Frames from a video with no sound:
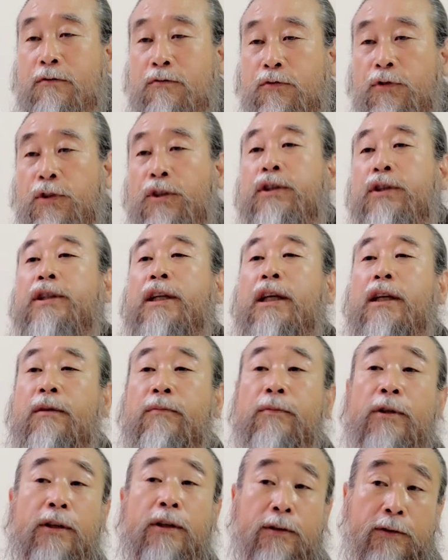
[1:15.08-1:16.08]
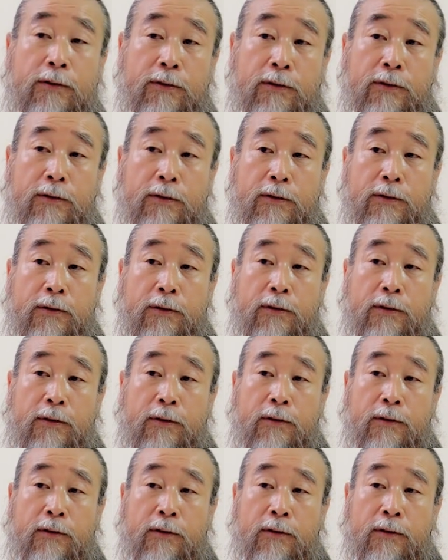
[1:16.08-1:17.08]
수 있는 사람이에요.
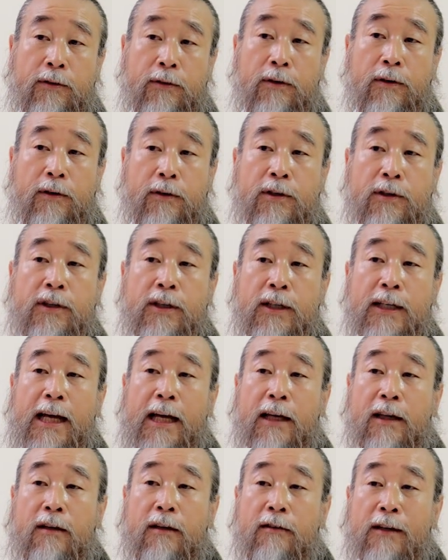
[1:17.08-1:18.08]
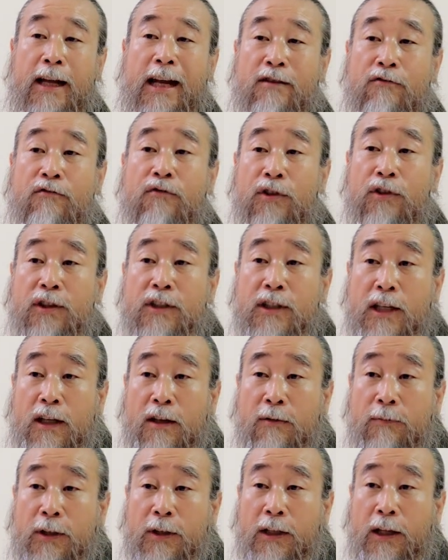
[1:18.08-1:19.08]
어, 큰 가게를 할 수 있는
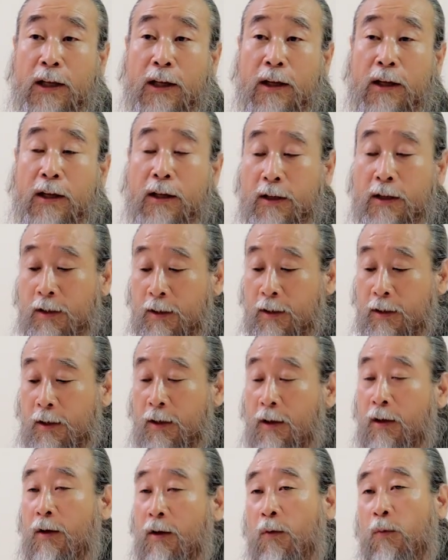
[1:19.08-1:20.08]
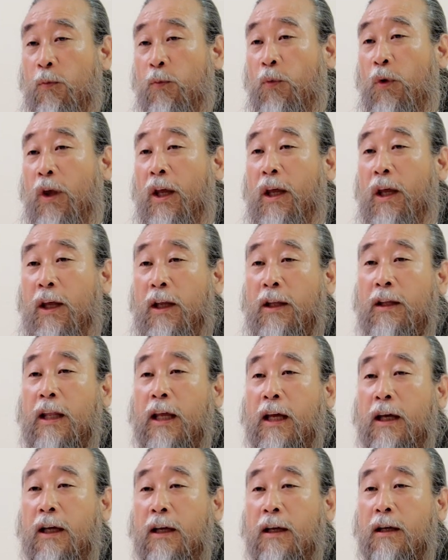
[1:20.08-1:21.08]
사람인데, 왜
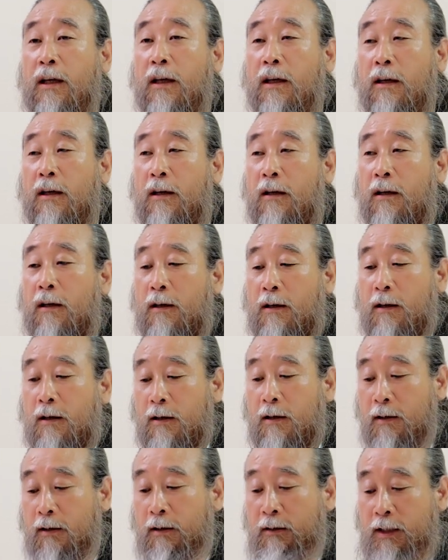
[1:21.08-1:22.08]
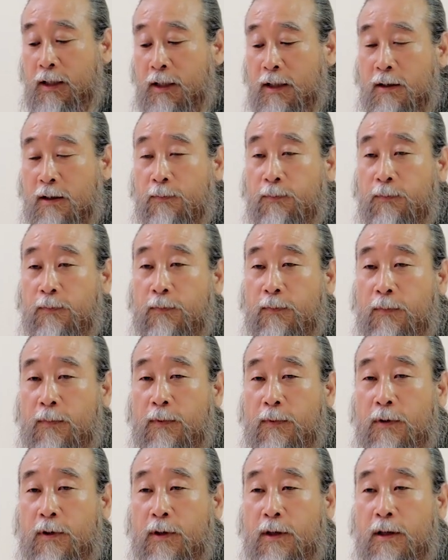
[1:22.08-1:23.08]
내가, 어, 지금
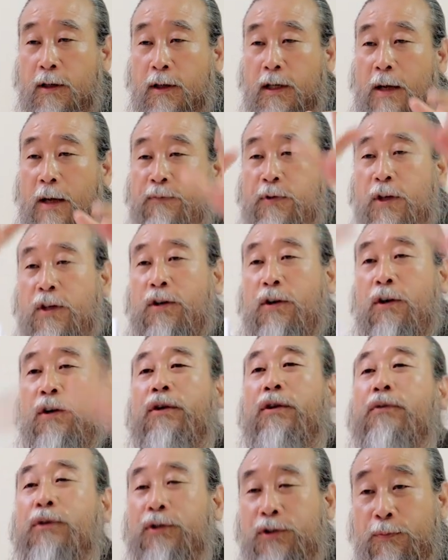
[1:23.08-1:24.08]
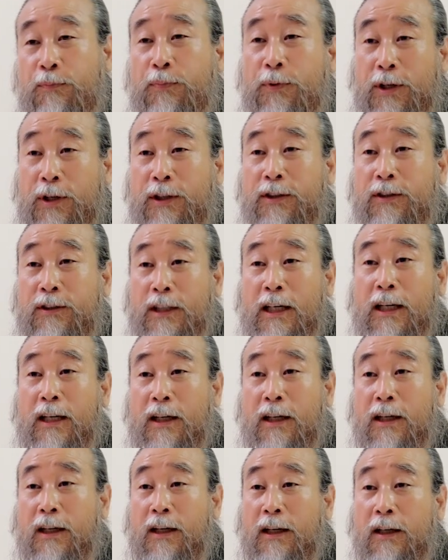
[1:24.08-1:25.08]
갑자기 어려워져
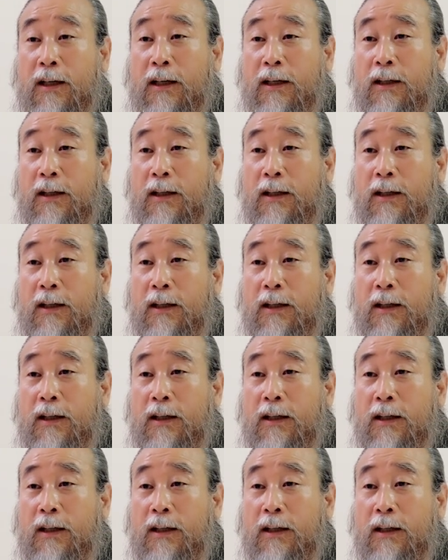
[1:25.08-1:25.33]
버렸느냐.